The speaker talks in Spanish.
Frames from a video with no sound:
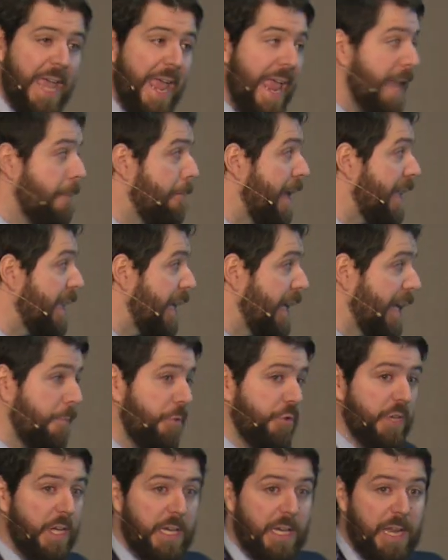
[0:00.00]
el metal que hemos
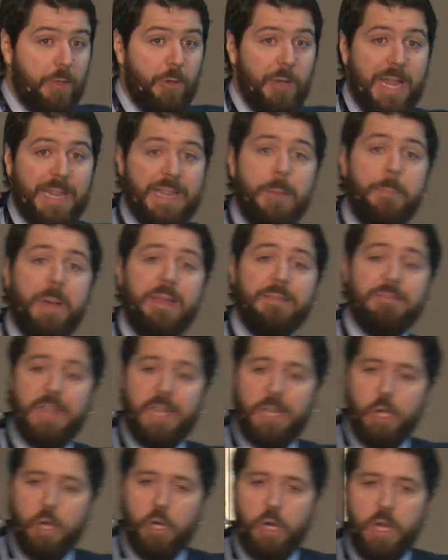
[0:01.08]
generado en la etapa
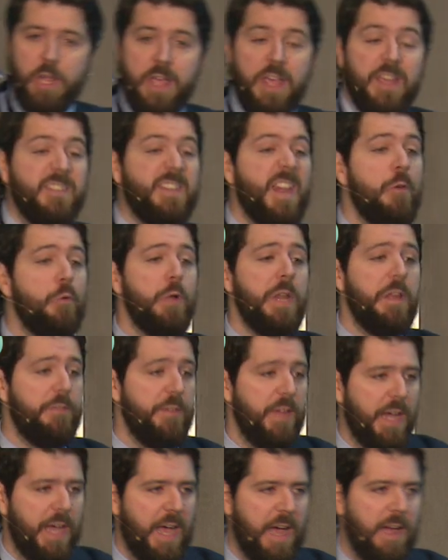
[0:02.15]
anterior se
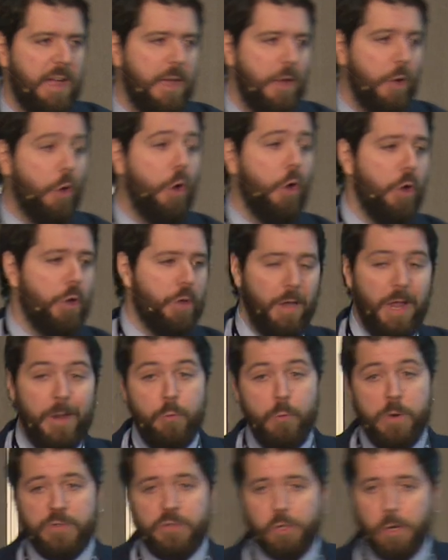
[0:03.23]
unifica con
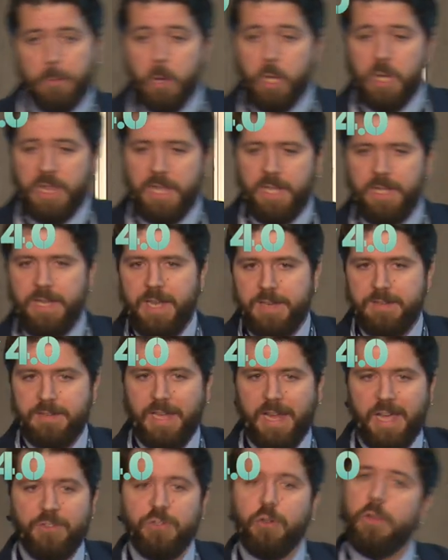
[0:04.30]
nuestro molde, en este
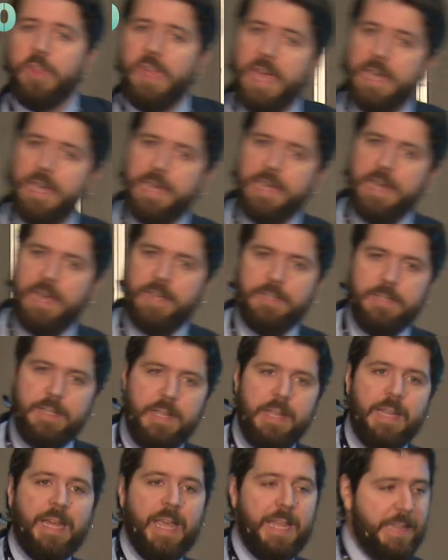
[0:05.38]
caso de arena,
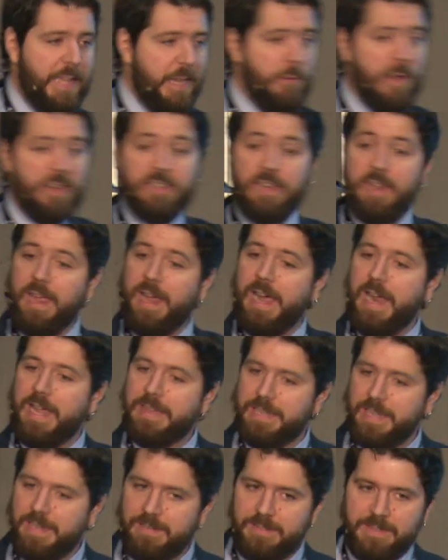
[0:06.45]
que tiene una serie de
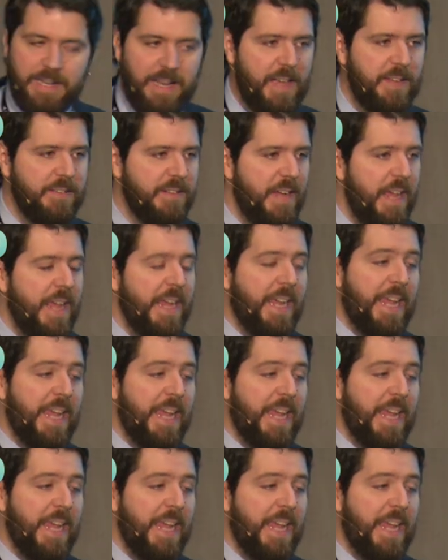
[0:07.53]
características que